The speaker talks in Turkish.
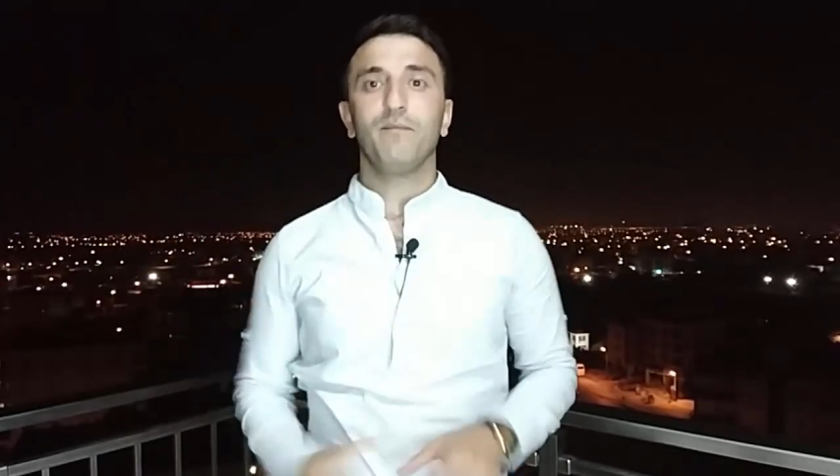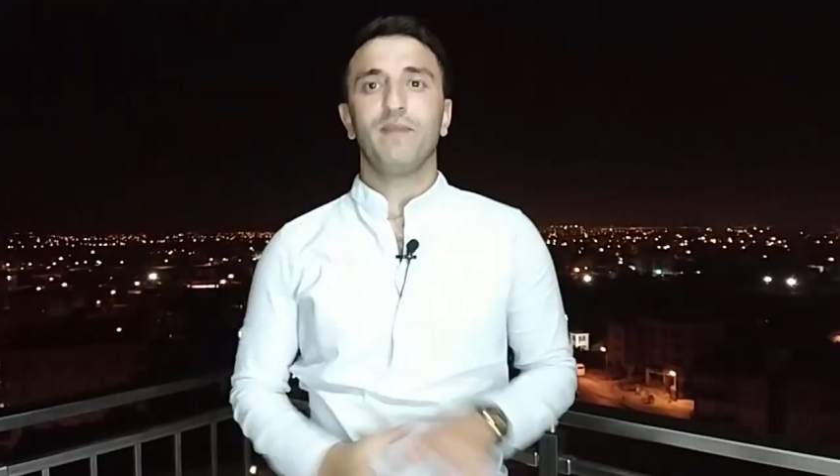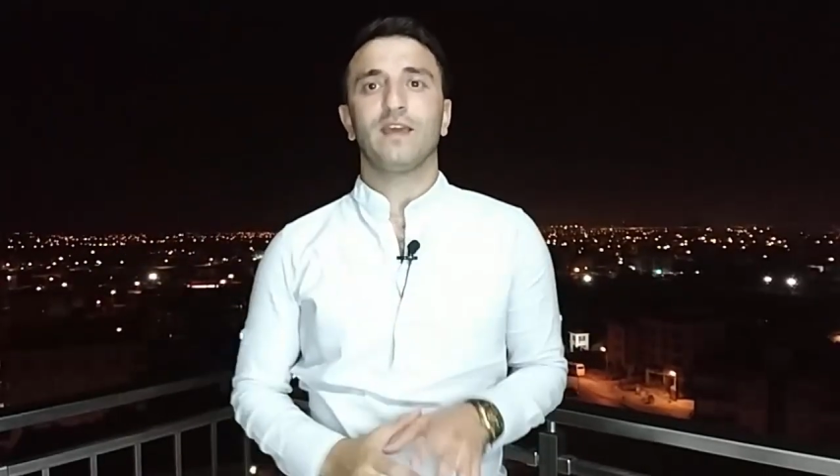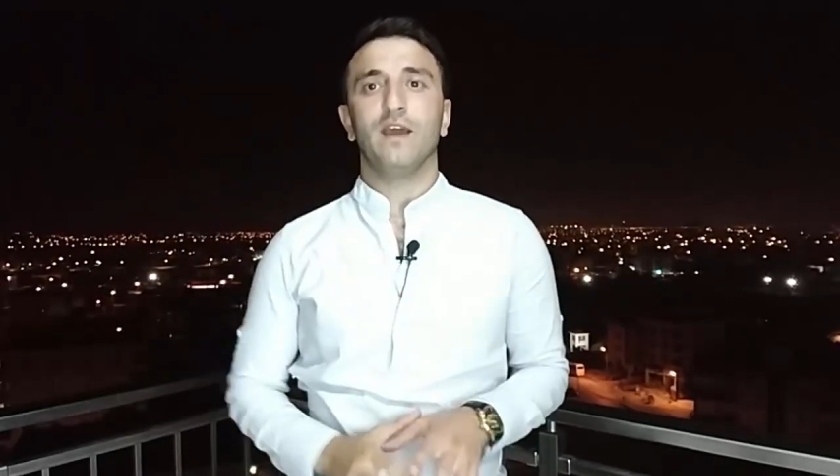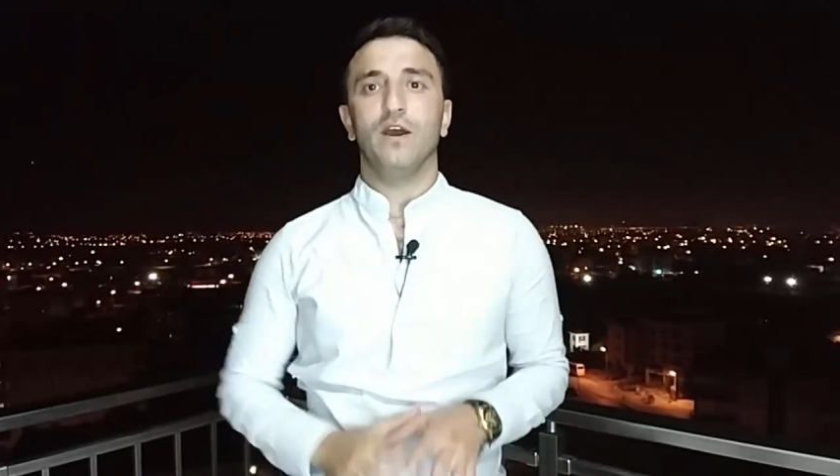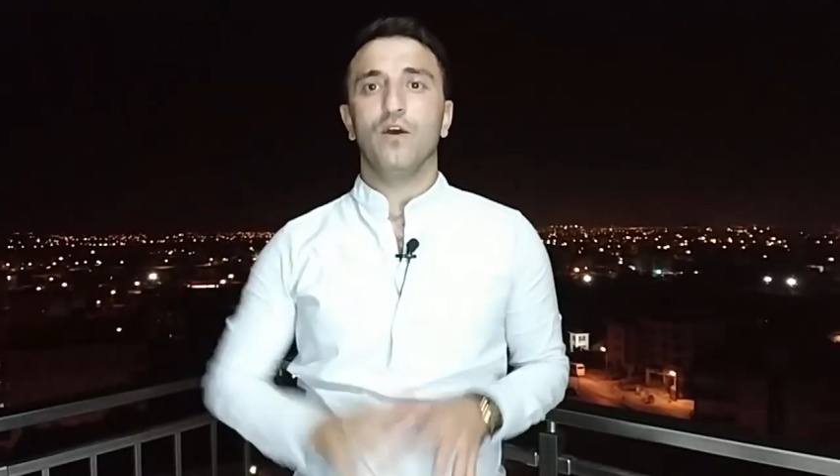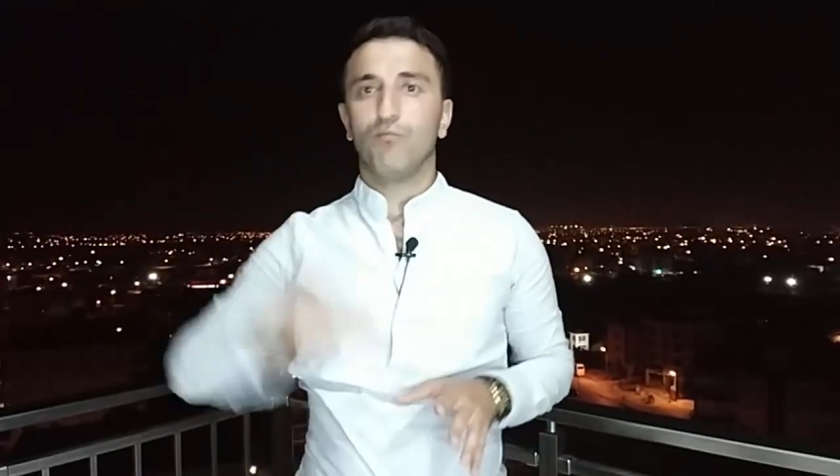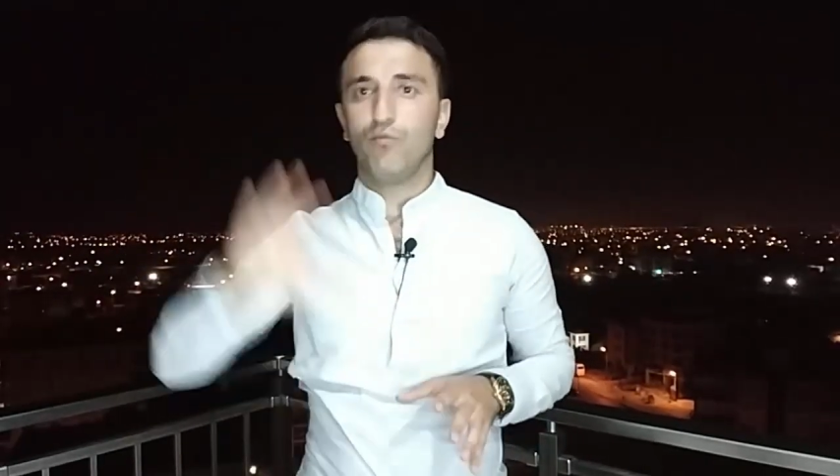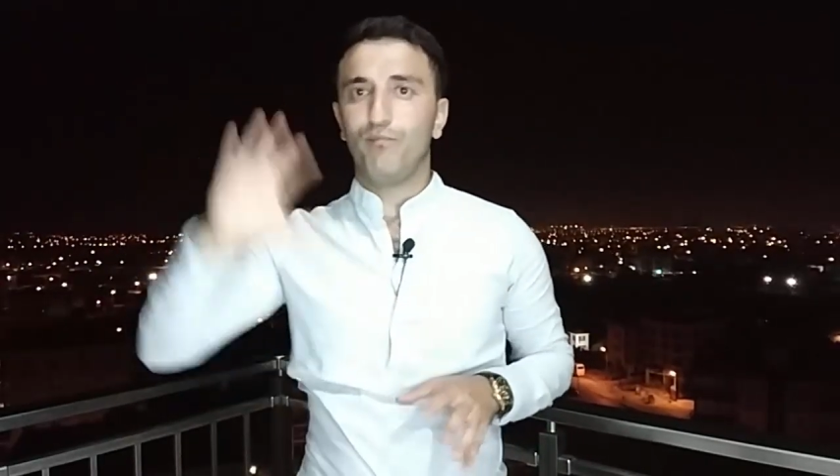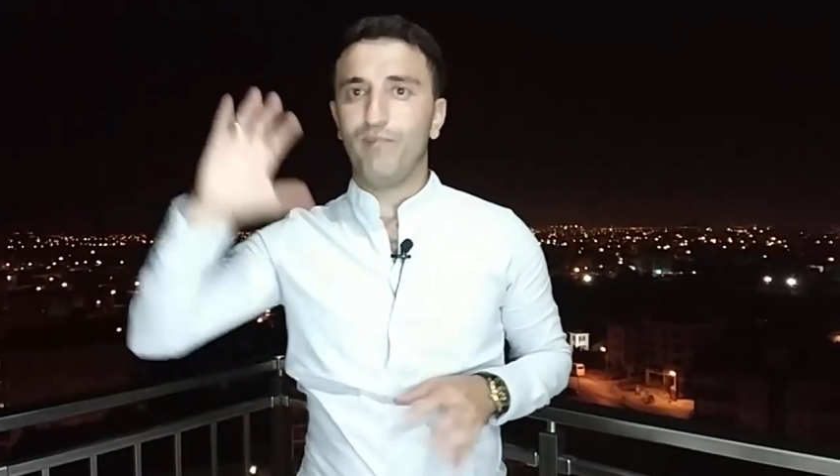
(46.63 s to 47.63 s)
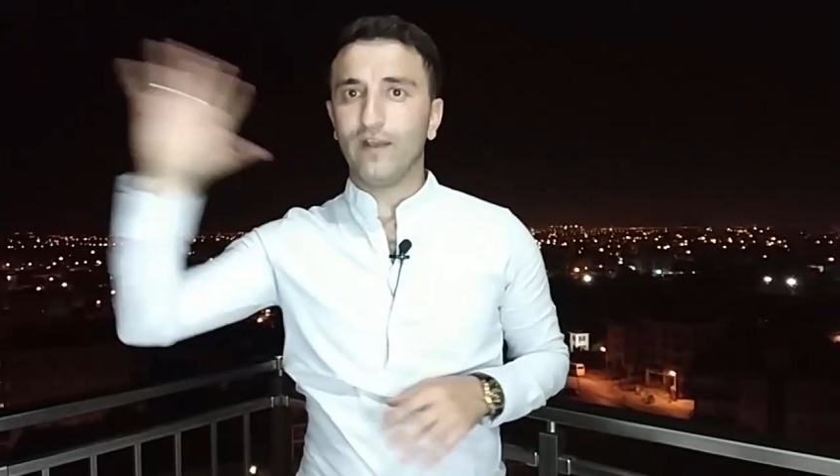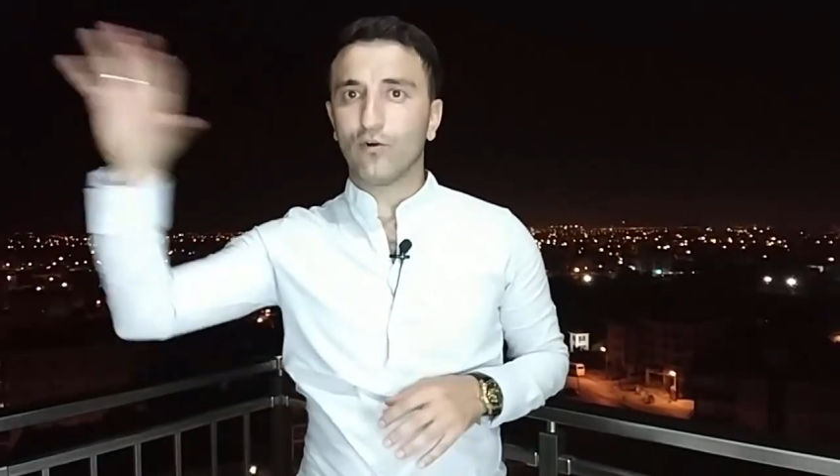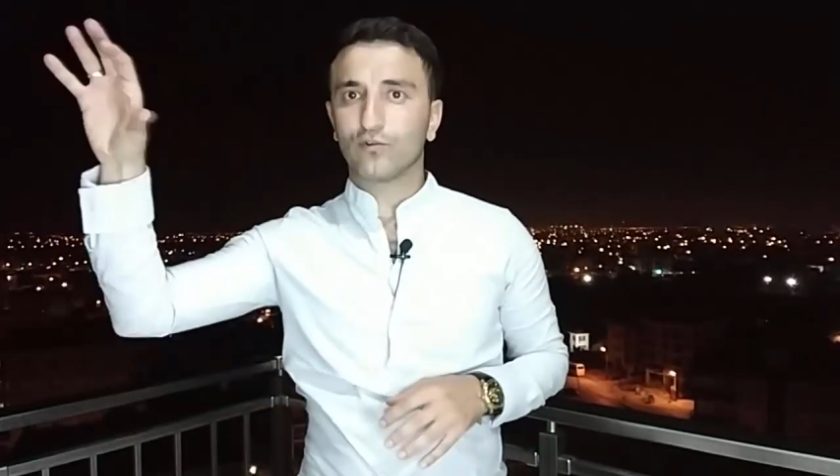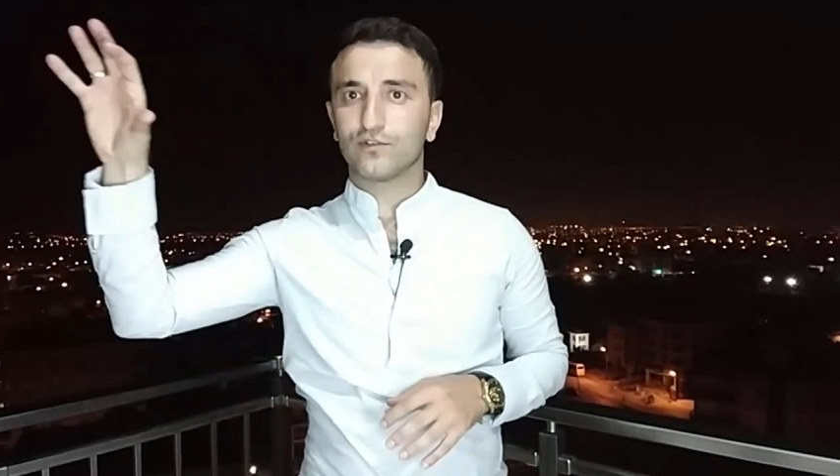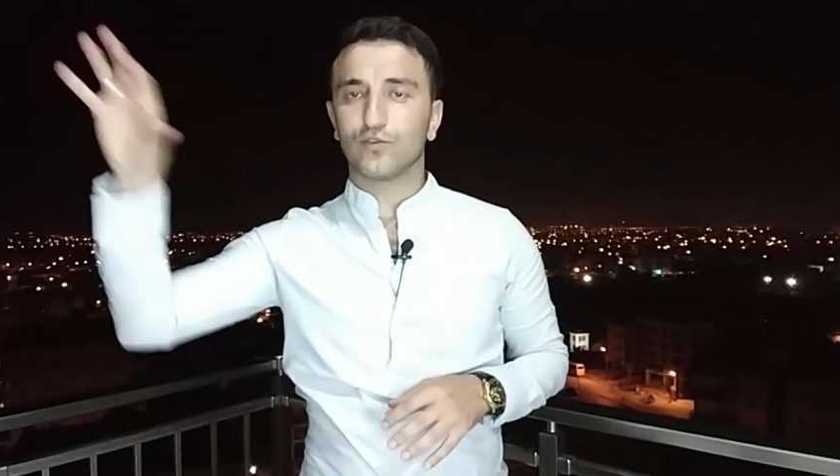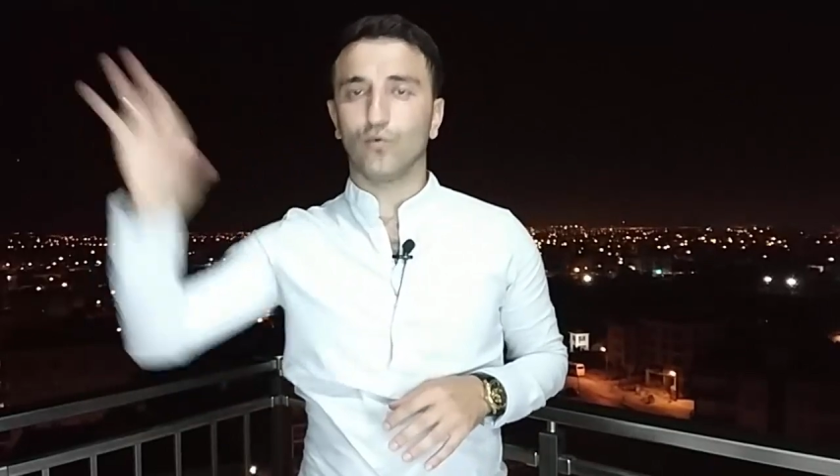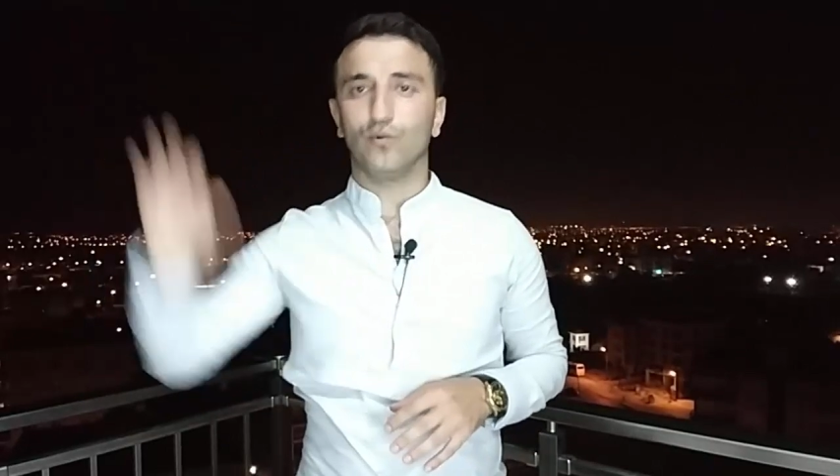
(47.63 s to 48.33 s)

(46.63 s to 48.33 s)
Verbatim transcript: Peki bu B noktasına